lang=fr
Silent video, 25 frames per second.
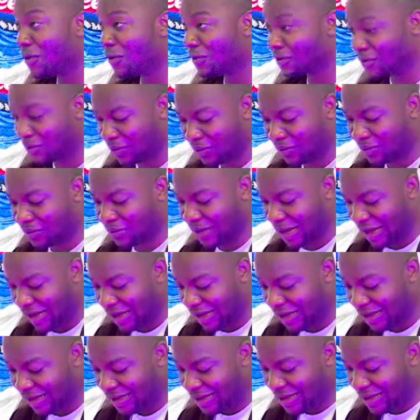contre
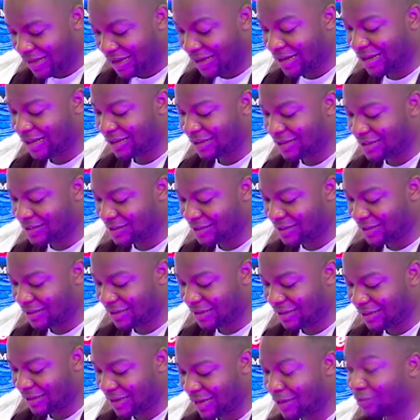1.
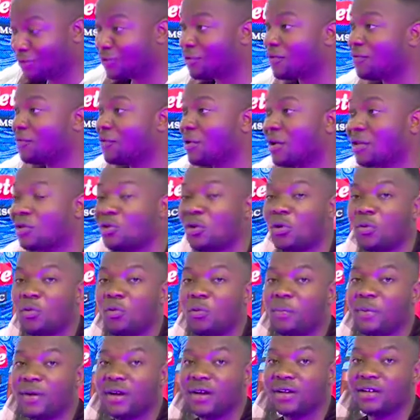L'RDC a donc vu Hector
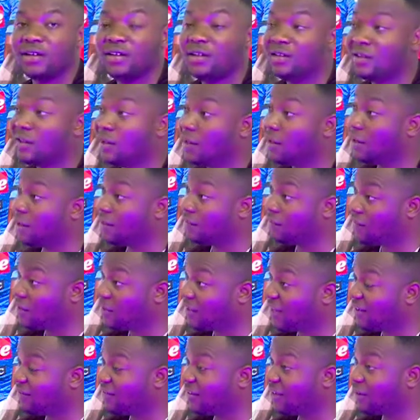Cooper quitter les
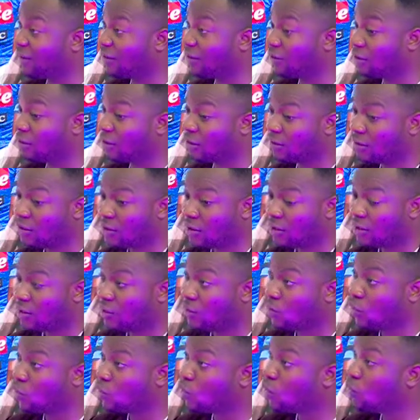navires avec
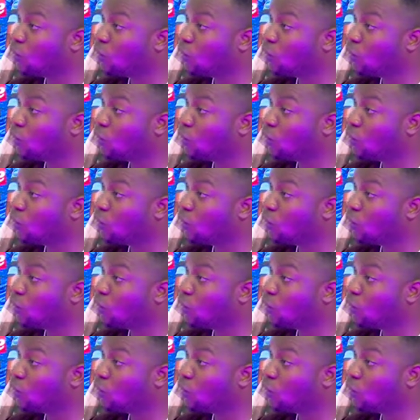le